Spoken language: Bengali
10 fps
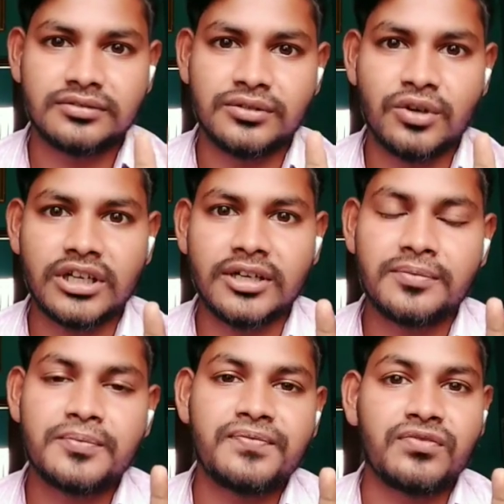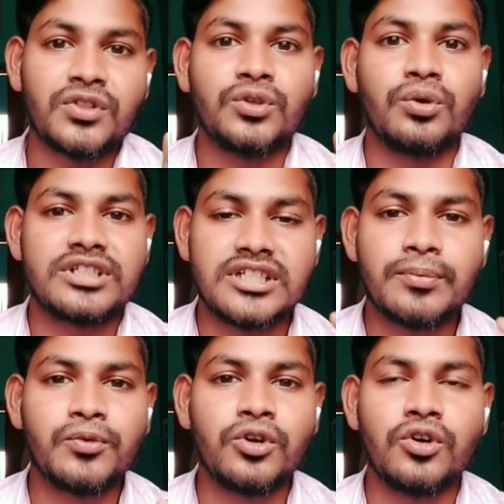ওকে তো
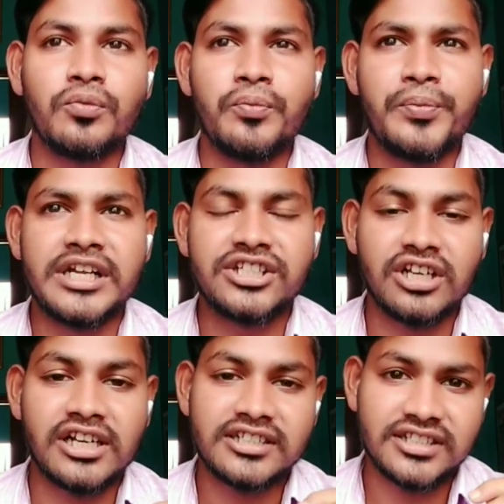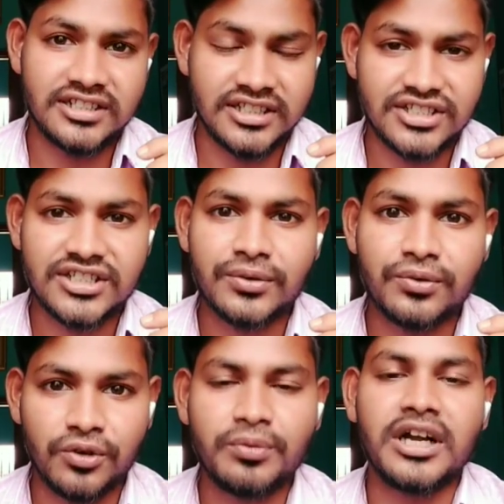স্টেপগুলো মেনে চলার চেষ্টা
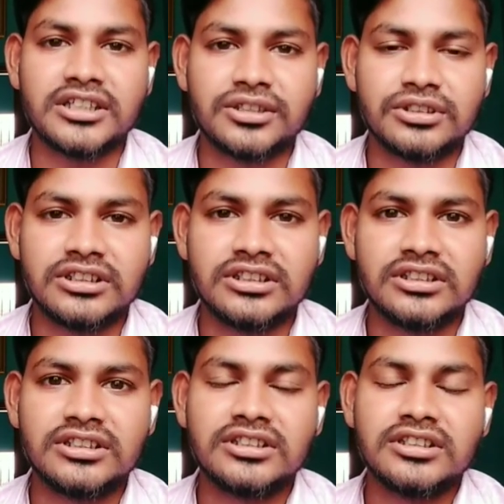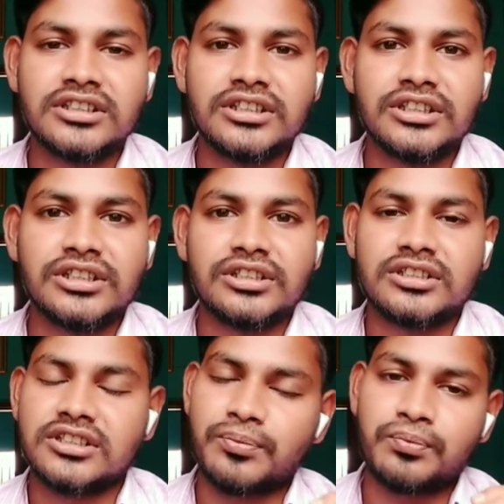করবে আশা করছি
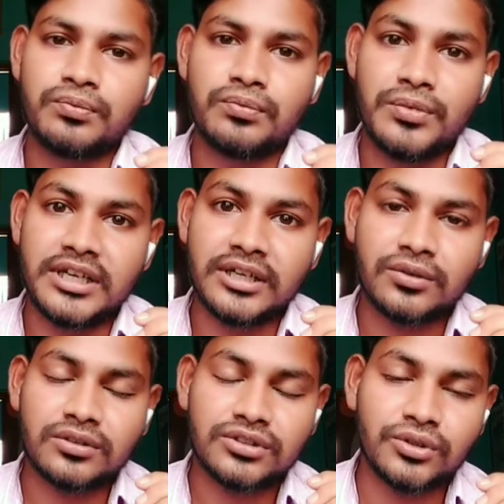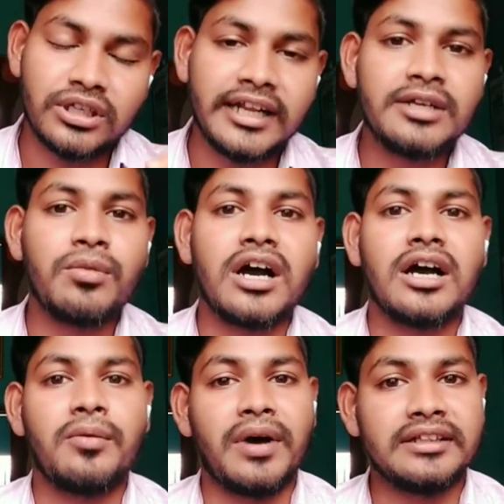স্টেপ মেনে চললেই বা
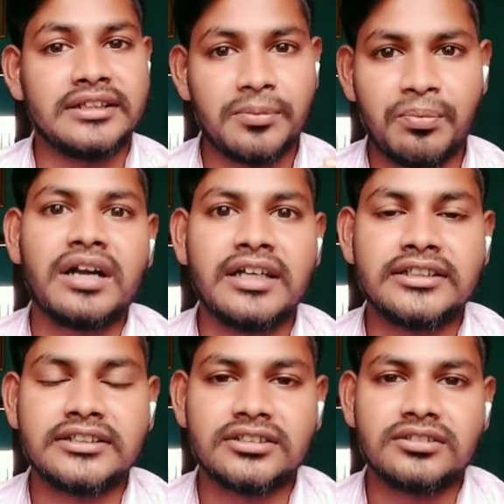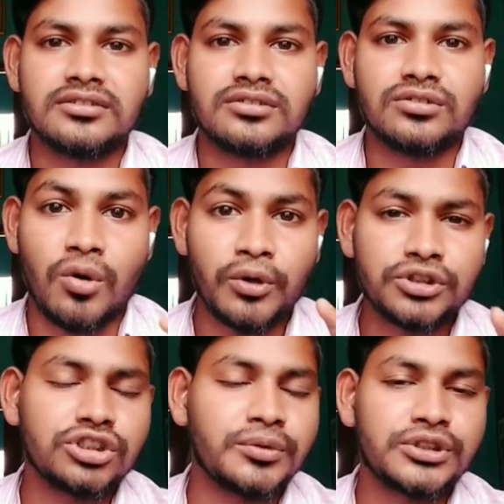মানতে পারলেই অবশ্যই
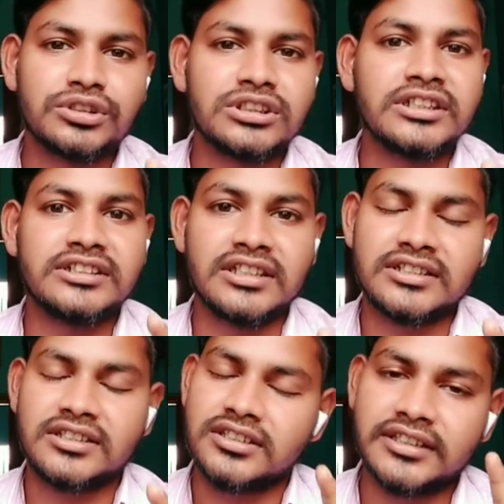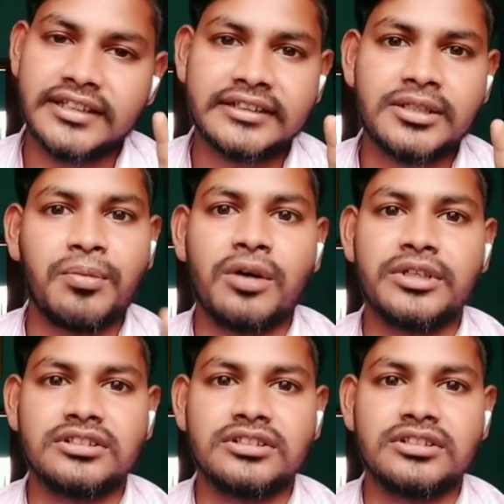তোমার শরীরের চেঞ্জ দেখতে পাবেই